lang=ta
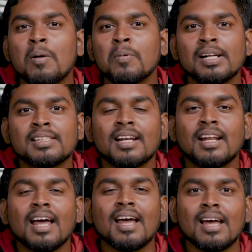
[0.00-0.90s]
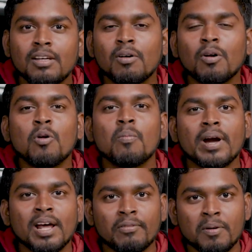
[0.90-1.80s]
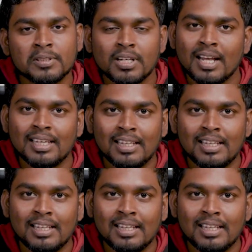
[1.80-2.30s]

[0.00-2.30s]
பாப் கல்ச்சர்ல இவரும் பயங்கர ஃபேமஸ் ஆனா